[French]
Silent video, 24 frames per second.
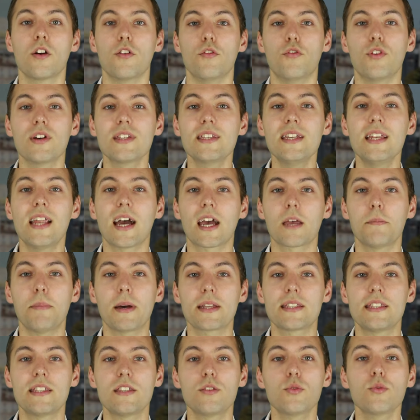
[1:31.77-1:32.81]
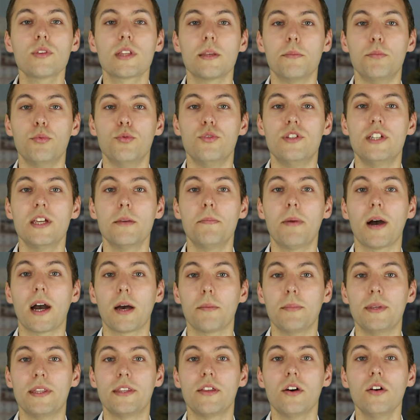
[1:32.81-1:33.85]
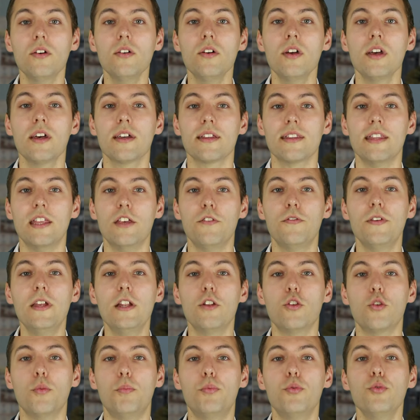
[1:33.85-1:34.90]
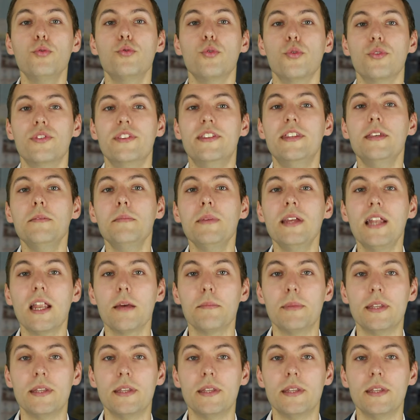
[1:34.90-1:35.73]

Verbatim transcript: Voici la répartition des budgets par habitant des villes de plus de 10 000